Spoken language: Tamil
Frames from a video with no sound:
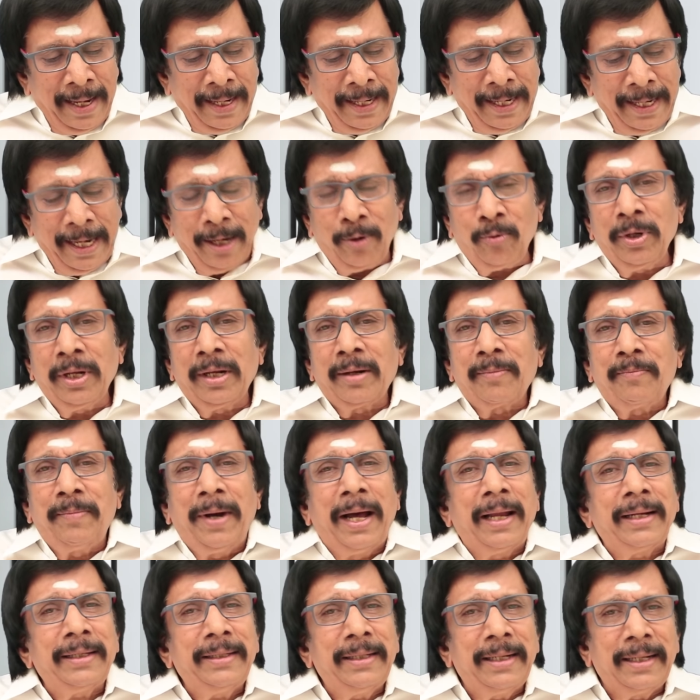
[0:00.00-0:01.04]
இயக்குனர்
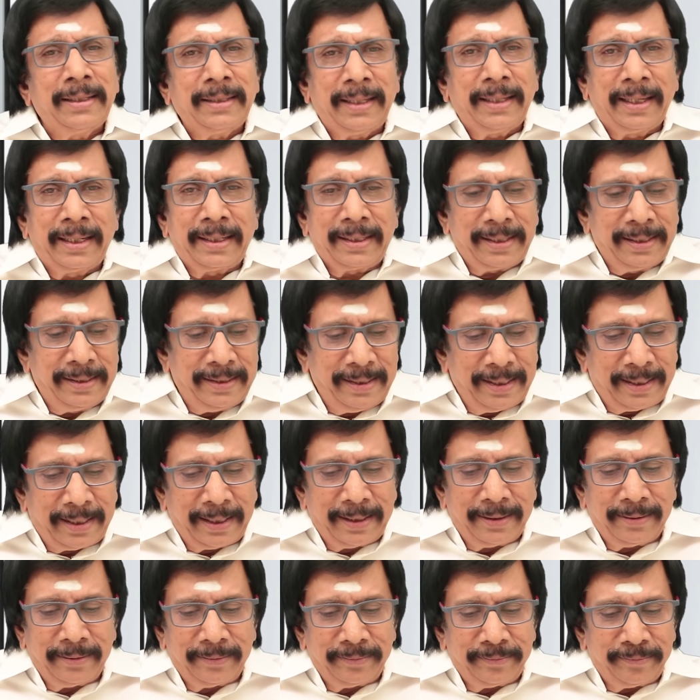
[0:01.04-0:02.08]
பாரதி ராஜா எழுதிய
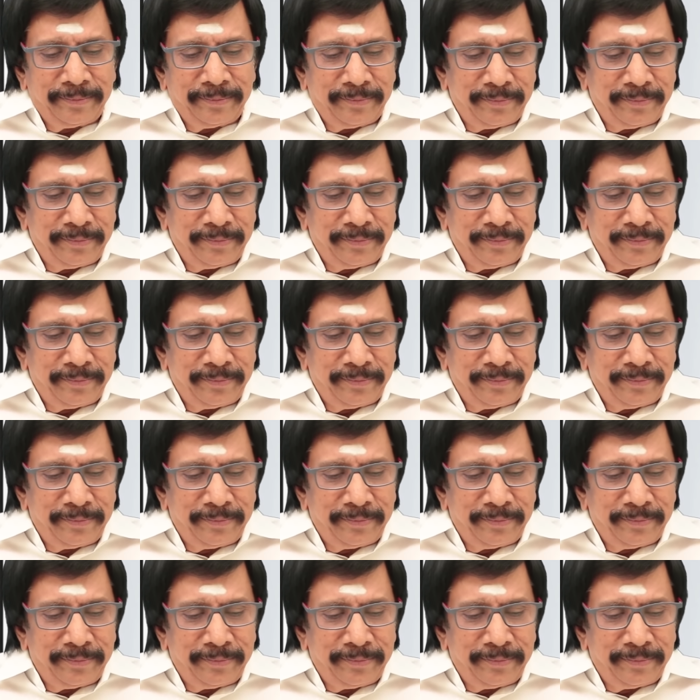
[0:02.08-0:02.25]
கடிதம்